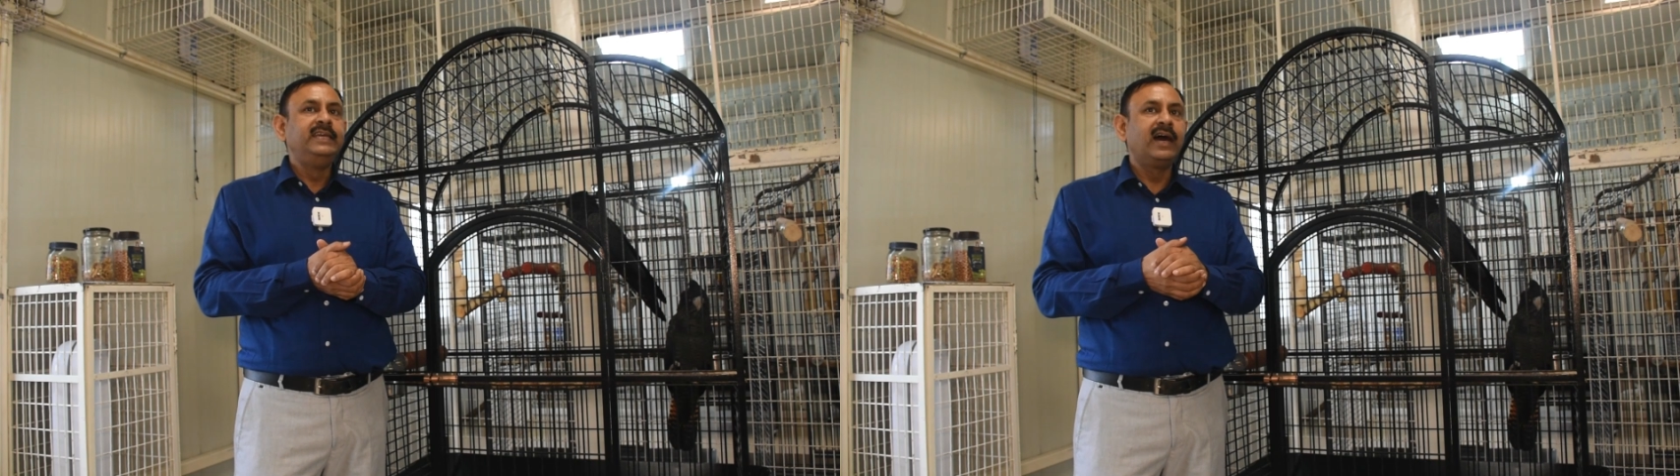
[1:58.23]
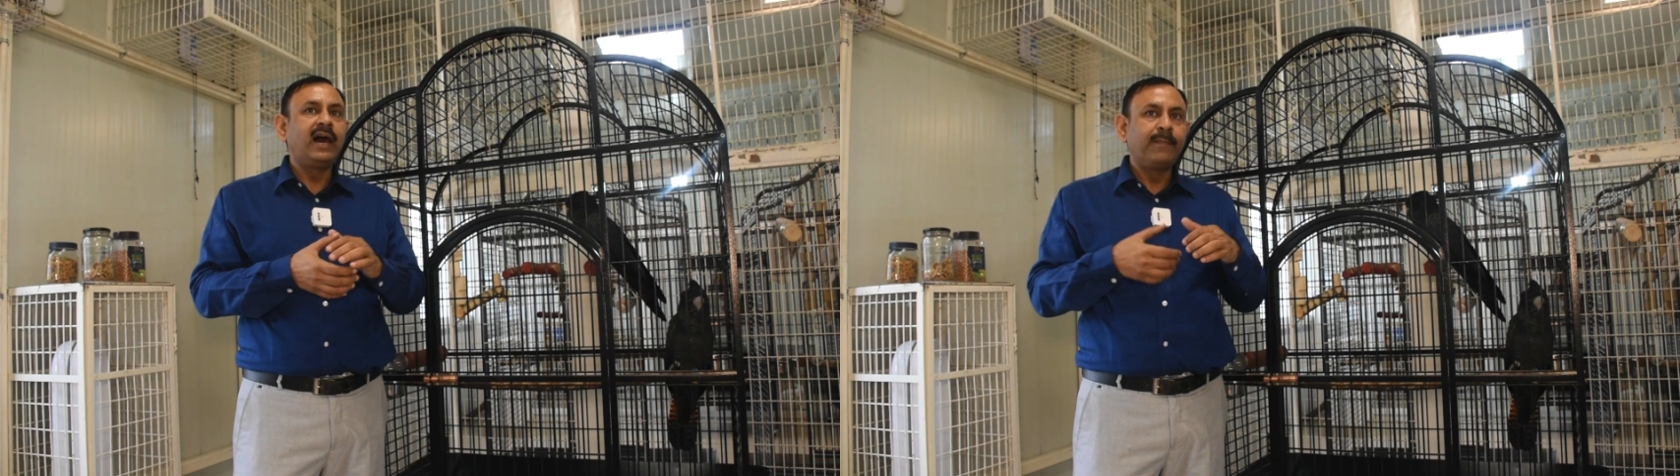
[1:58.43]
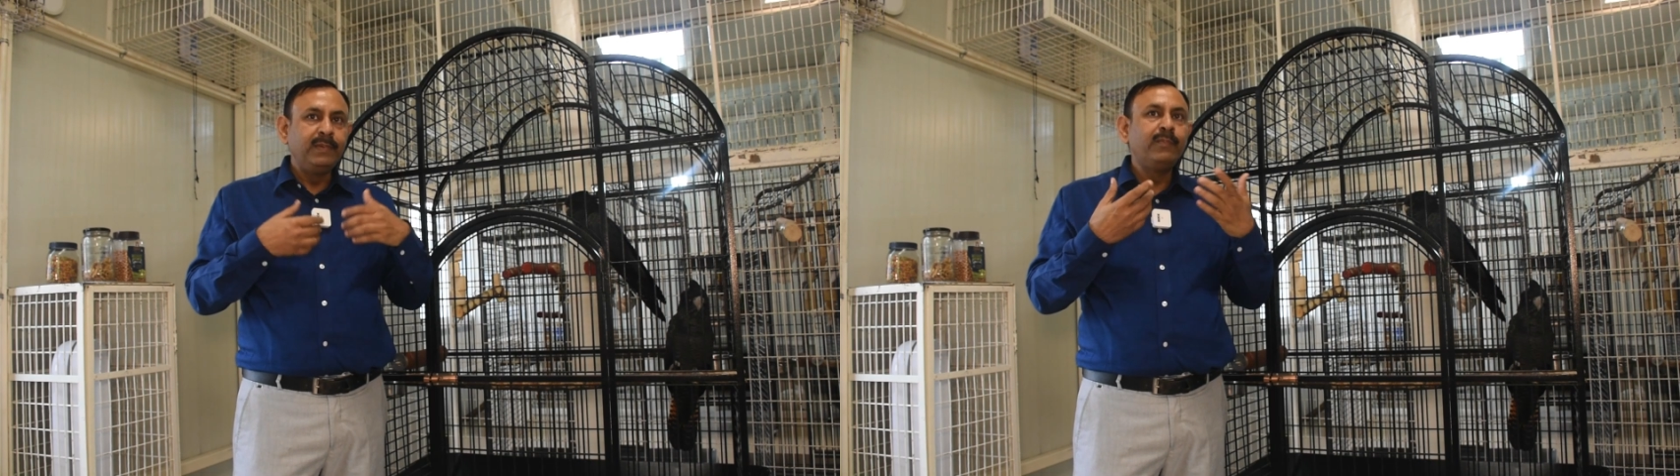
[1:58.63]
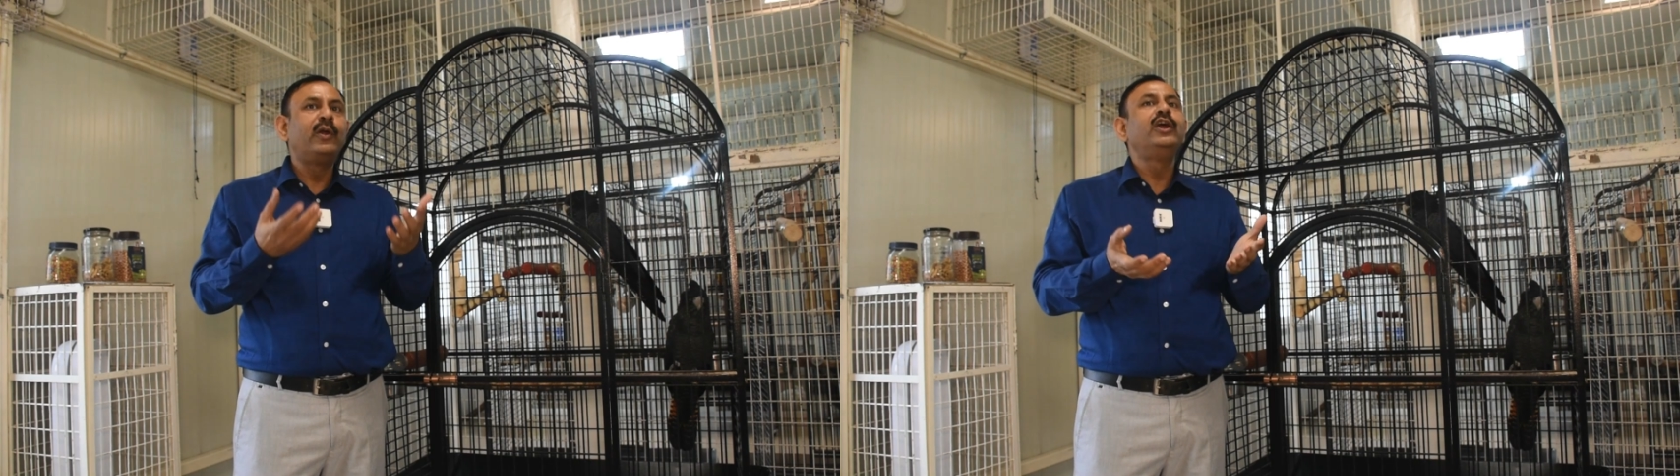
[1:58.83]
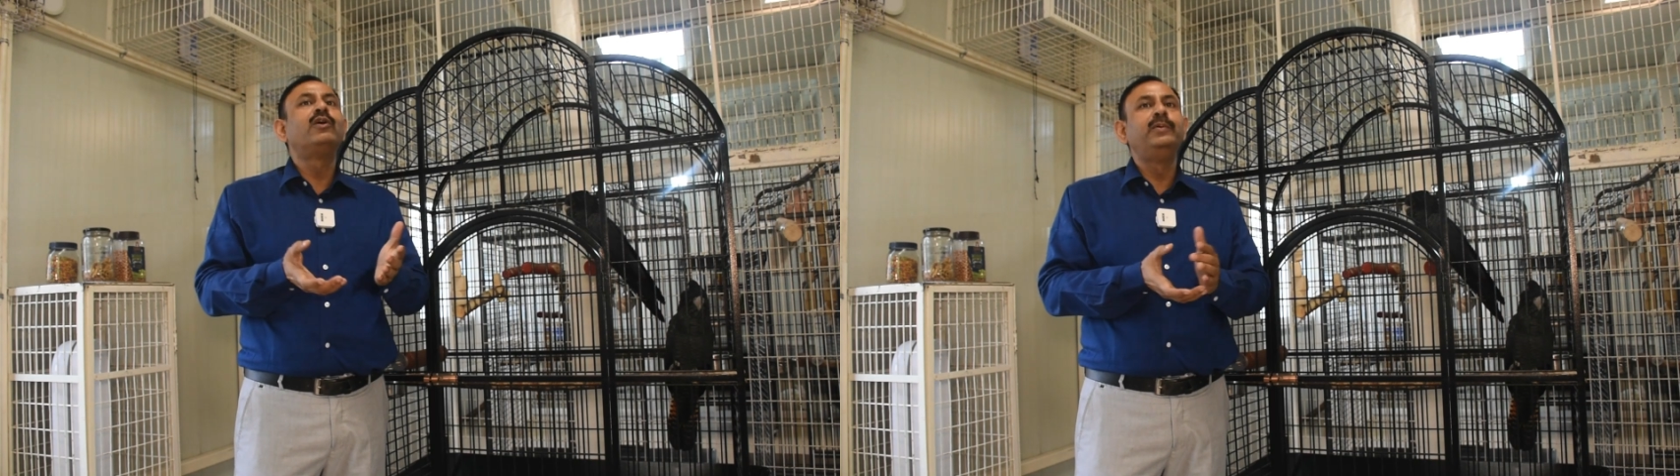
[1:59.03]
या अपनी
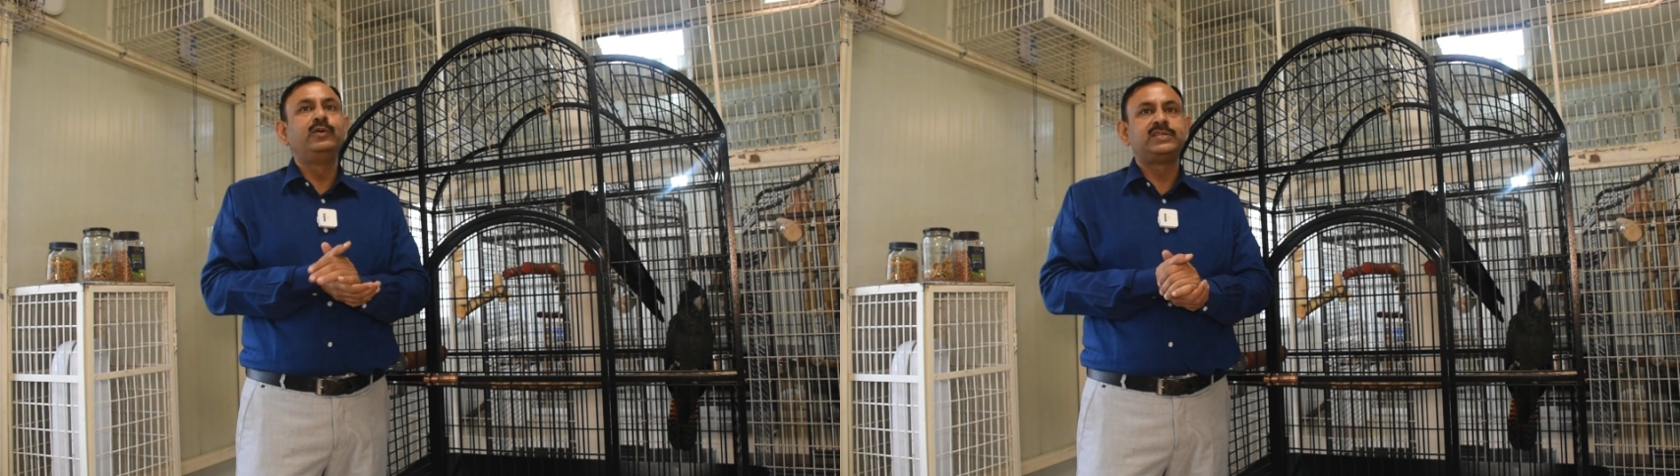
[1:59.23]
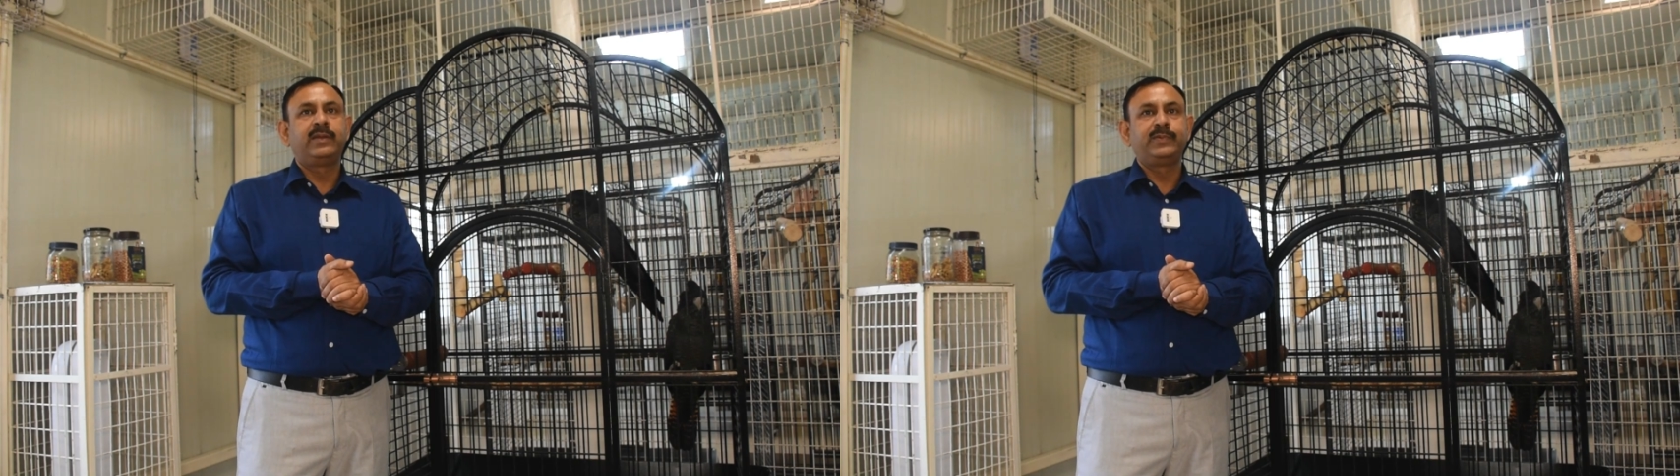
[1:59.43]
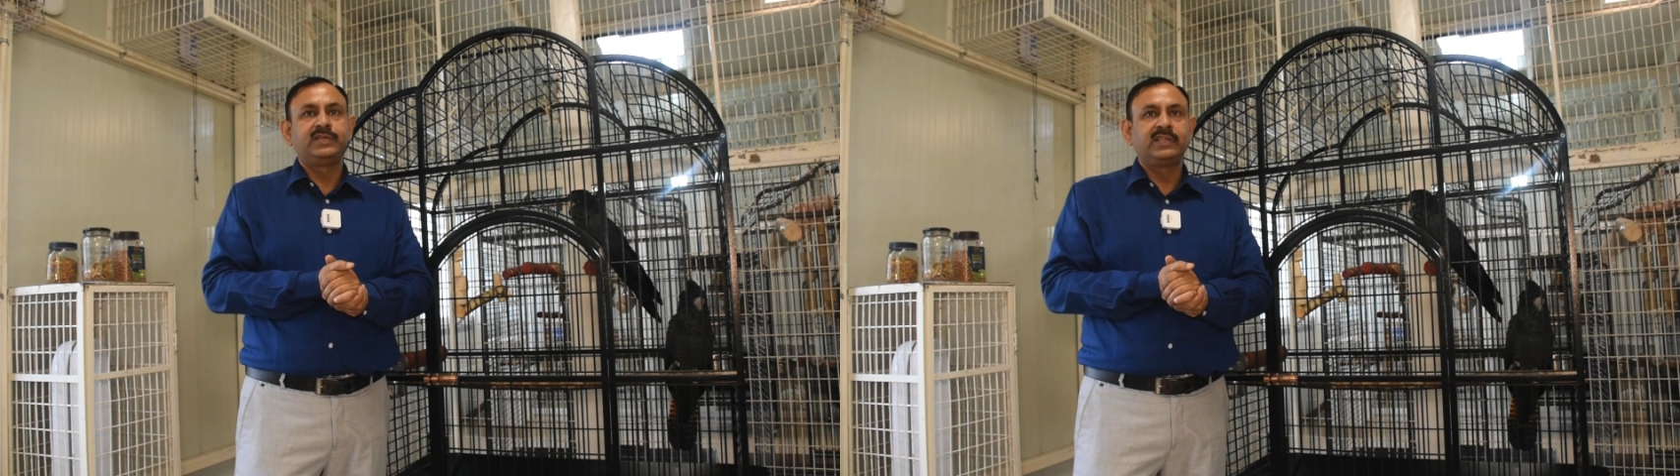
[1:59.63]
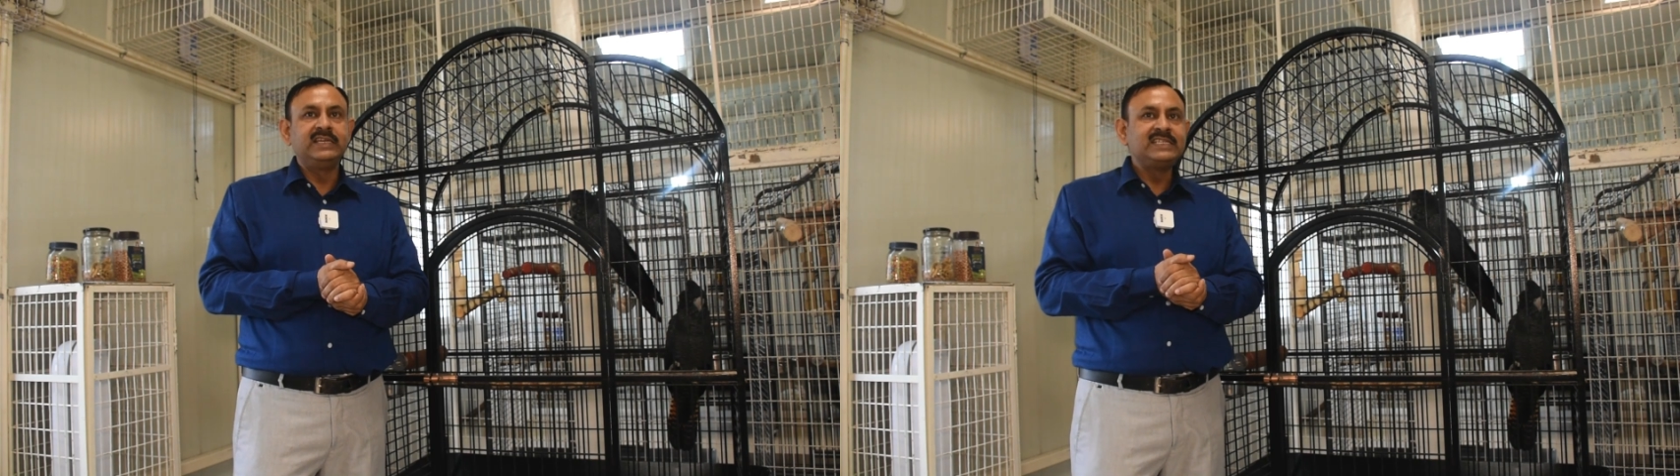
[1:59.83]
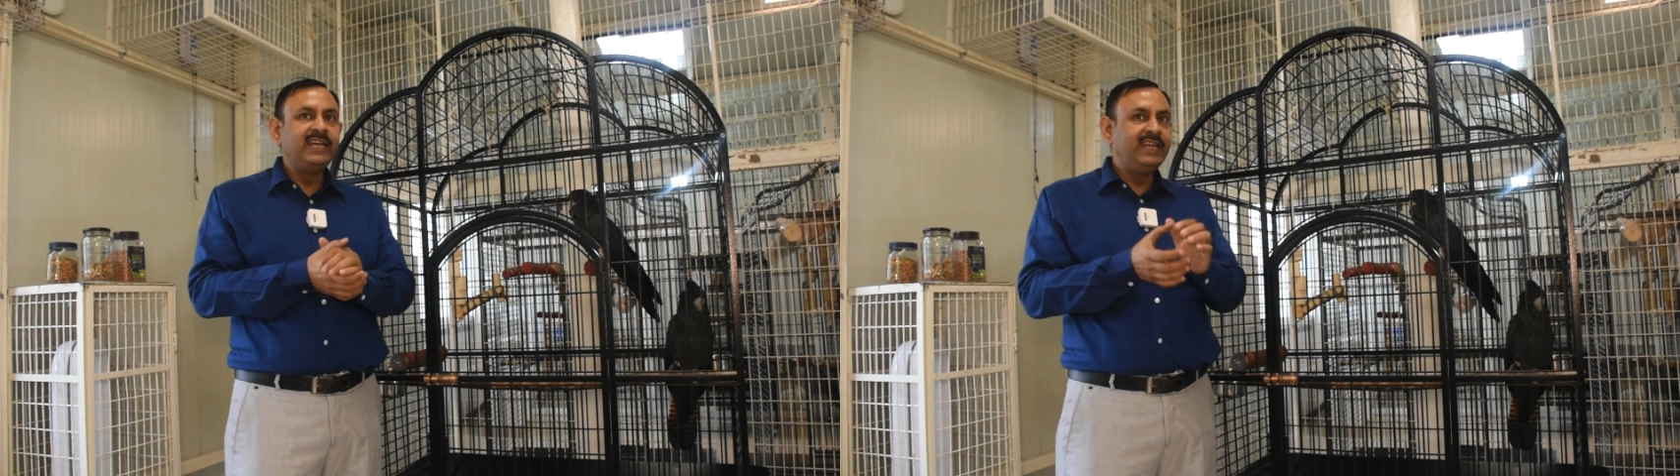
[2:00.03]
बॉडी को भी नुकसान पहुँचा सकते इसलिए